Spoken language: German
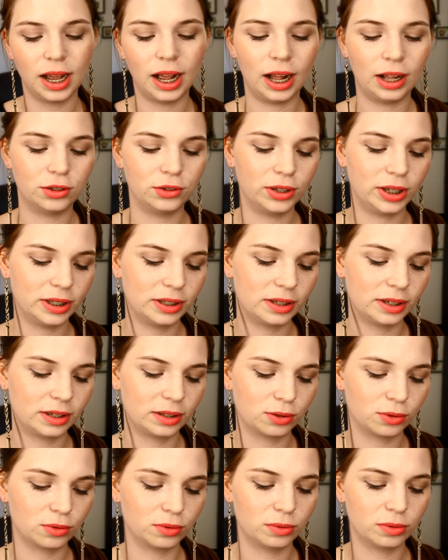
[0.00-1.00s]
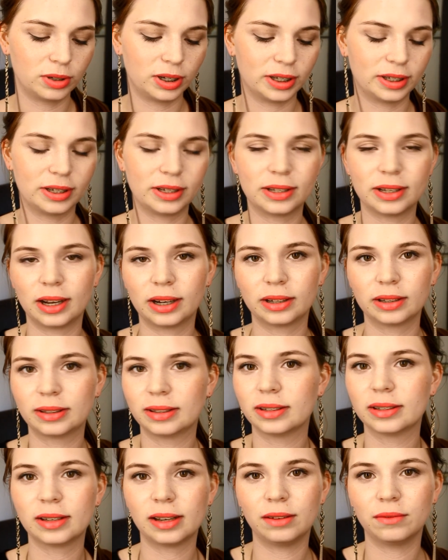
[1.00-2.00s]
Also jetzt nicht so, dass ich sage, es
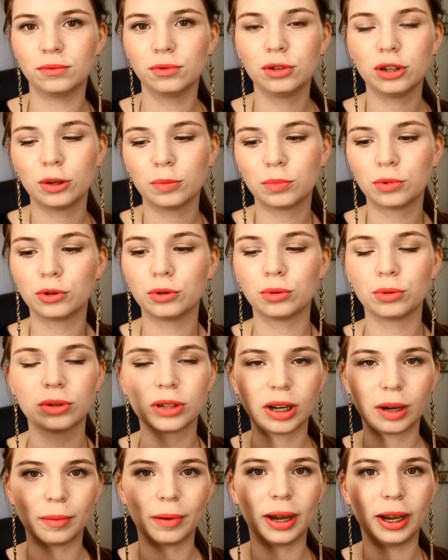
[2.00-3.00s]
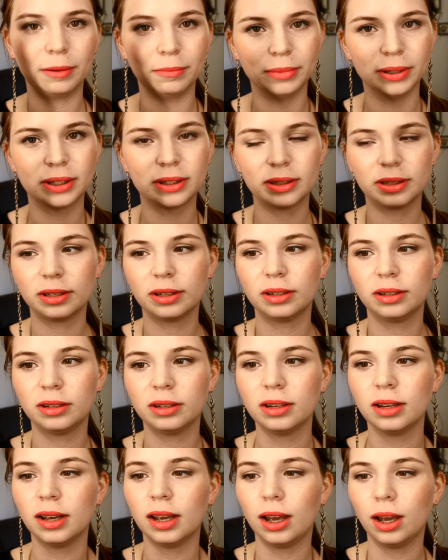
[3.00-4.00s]
ist ein Wunderprodukt, aber ein bisschen.
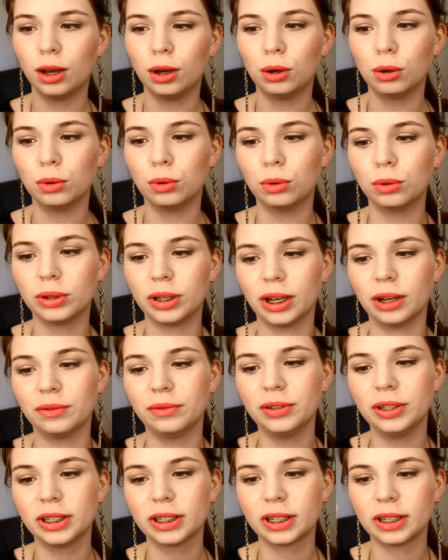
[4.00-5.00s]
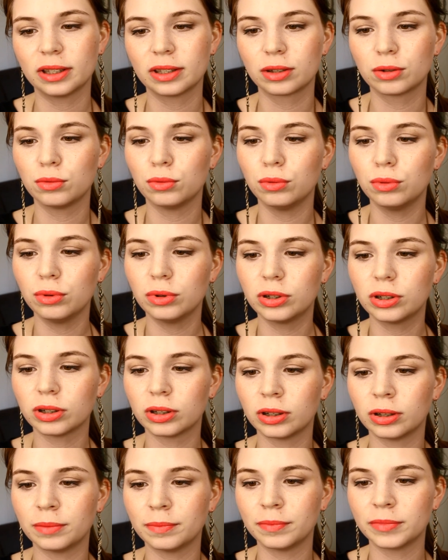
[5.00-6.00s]
Und ja, finde ich ganz gut.
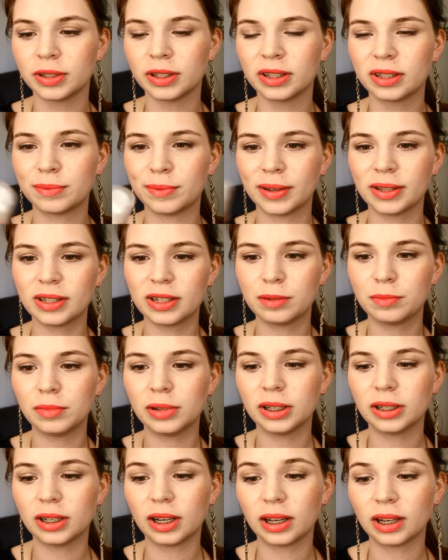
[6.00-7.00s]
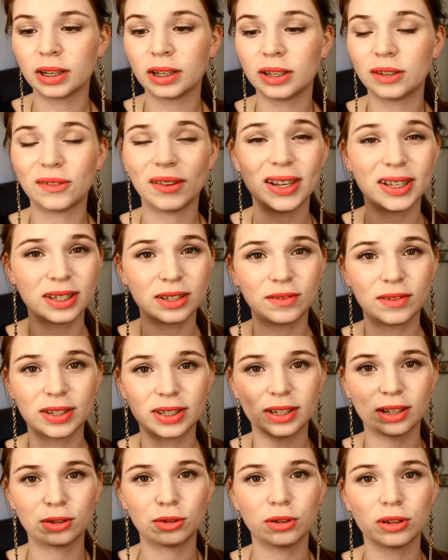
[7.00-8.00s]
Ähm, sind 20 ml drin. Ich weiß nicht, was
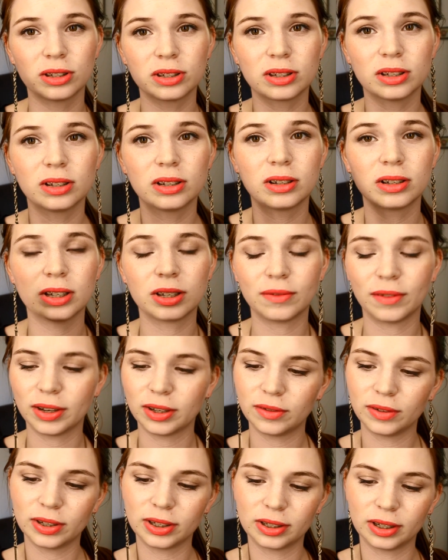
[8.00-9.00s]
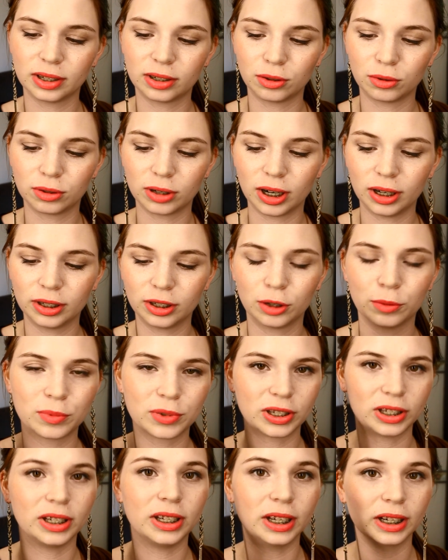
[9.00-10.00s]
der kostet. Ich weiß, wie gesagt, auch gar nicht, ob es
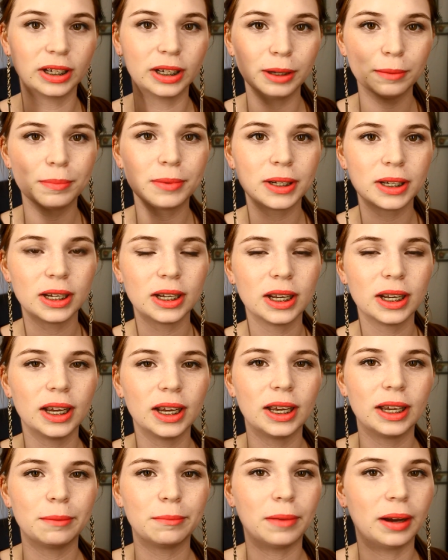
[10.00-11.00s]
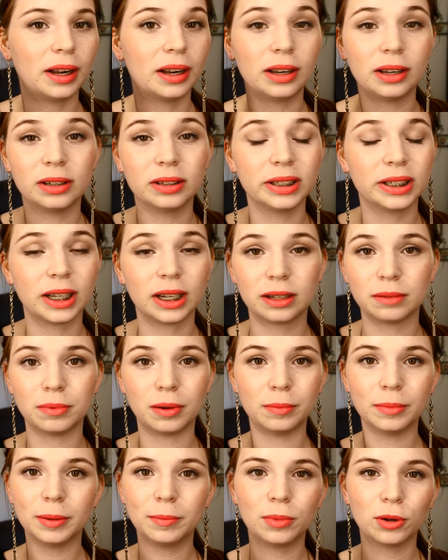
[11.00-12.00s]
den hier gibt. Weil ich hatte
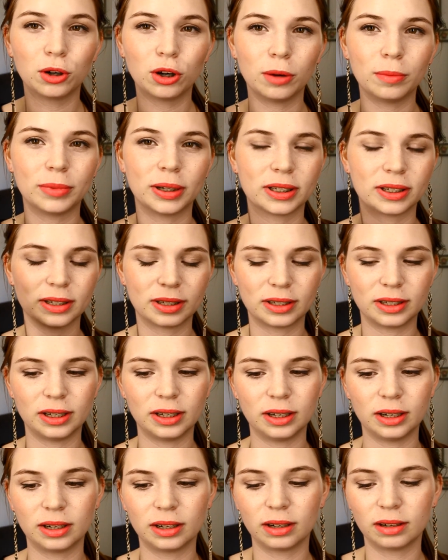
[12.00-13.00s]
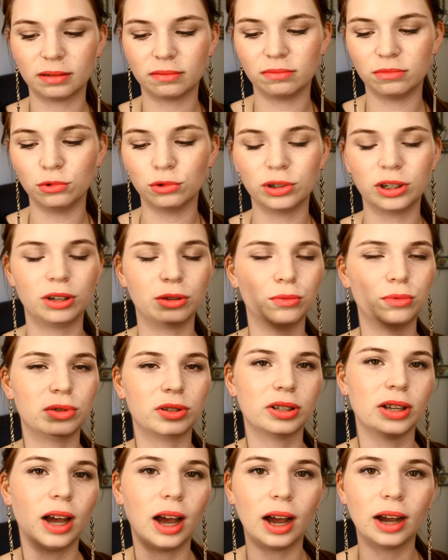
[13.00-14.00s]
mal mitbekommen, dass es den nur in den
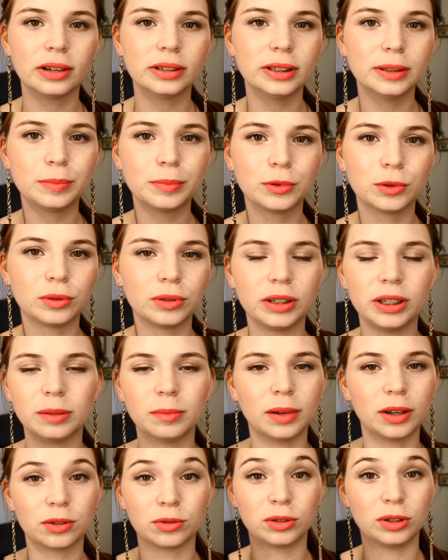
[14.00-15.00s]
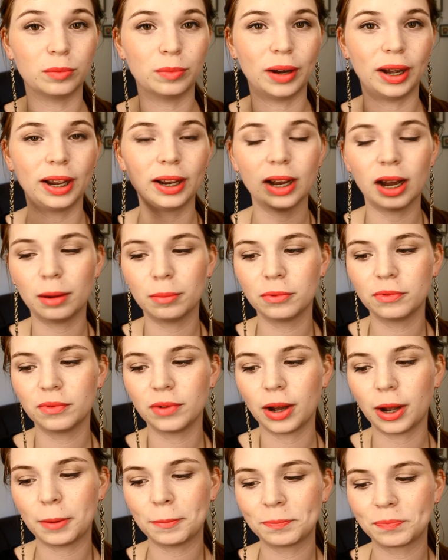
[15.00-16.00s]
USA gibt und hier mal so eine Beigabe
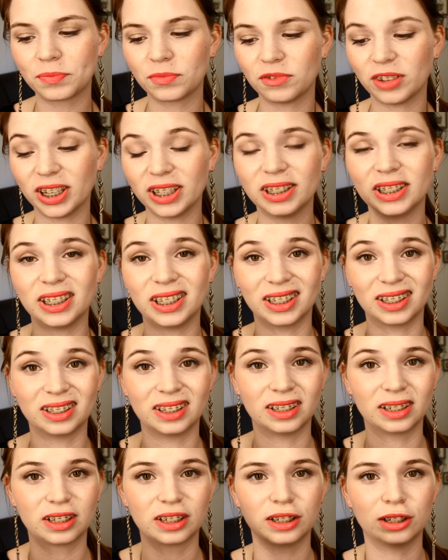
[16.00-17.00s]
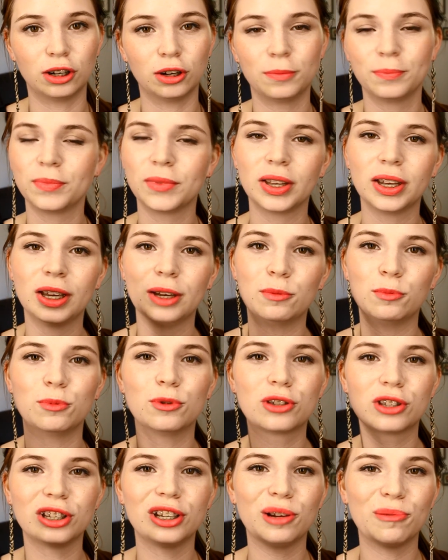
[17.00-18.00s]
war. Weiß ich jetzt nicht genau.
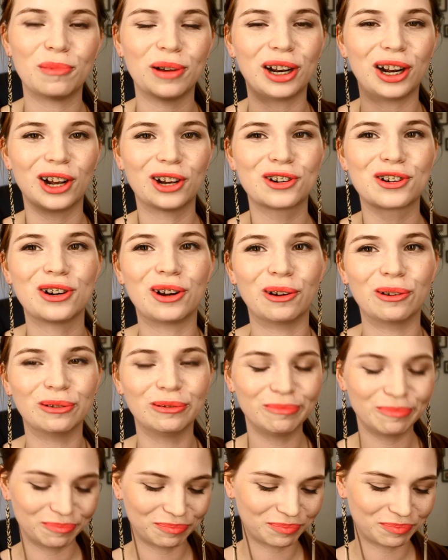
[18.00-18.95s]
Müsstet ihr mal nachschauen.